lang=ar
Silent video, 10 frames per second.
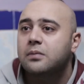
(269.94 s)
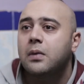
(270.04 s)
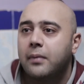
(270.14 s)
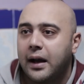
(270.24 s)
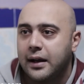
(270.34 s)
اسم
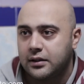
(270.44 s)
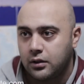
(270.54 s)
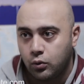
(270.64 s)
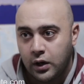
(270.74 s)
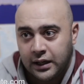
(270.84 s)

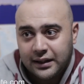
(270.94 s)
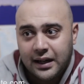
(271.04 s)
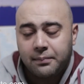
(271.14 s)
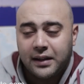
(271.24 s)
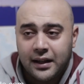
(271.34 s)
المعادي واحنا
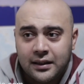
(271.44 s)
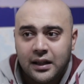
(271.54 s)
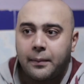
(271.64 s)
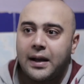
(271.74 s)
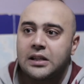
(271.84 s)
الدايره بتاعتنا
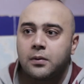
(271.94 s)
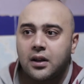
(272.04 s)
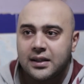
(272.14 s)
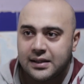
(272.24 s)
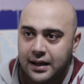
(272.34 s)
تبع اسم
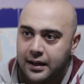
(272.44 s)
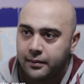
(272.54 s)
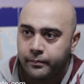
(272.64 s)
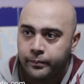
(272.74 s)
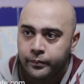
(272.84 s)
دار
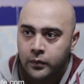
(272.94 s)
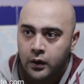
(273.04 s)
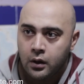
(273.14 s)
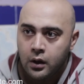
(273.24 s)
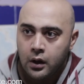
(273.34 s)
السلام
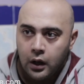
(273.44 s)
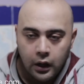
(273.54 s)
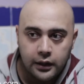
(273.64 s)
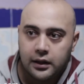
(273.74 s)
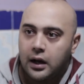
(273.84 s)

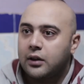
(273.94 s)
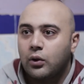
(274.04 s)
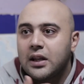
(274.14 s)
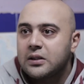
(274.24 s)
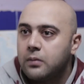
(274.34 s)
انت راح
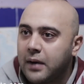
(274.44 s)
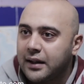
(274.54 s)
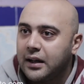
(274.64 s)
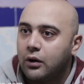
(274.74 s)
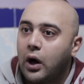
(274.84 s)
توديه اسم
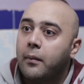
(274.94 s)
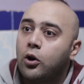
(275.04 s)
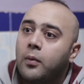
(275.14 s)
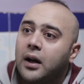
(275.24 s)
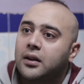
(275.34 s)
المعادي ليه وعمل
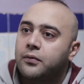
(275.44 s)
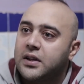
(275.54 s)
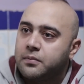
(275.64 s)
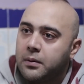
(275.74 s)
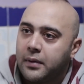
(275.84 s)
له محضر في
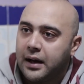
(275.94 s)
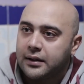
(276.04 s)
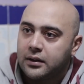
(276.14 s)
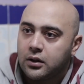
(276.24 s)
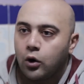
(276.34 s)
اسم
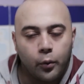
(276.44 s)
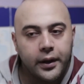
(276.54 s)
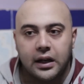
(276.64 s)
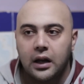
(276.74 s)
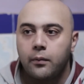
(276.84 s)
المعادي
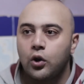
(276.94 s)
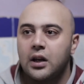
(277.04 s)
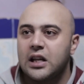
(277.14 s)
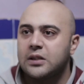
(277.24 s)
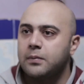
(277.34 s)
وبيتكلم بيقول
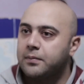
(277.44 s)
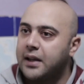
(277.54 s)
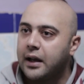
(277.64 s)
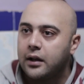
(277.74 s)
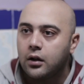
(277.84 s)
الاسم
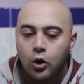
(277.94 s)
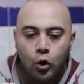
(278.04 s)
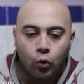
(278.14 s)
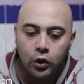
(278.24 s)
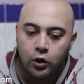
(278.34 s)
بتاعي
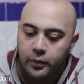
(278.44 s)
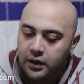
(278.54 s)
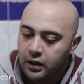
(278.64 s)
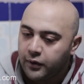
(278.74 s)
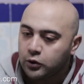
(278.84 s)

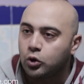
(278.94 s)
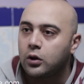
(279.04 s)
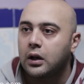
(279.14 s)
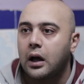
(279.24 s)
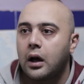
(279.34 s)
واليومين اللي فاتوا
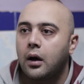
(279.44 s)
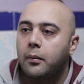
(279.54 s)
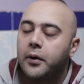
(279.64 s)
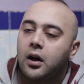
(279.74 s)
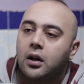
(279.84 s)
دول
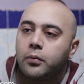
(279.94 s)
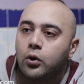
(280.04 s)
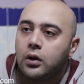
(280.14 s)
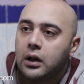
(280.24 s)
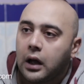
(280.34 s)
بيعرض
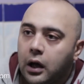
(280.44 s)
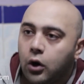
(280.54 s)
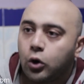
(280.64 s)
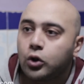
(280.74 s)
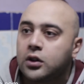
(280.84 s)
بيقول
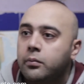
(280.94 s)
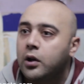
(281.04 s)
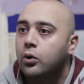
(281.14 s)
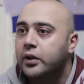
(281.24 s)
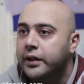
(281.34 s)
خدوا 2
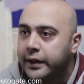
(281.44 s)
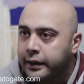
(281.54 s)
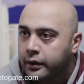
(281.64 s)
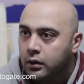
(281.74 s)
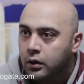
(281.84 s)
مليون
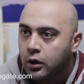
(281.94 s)
جنيه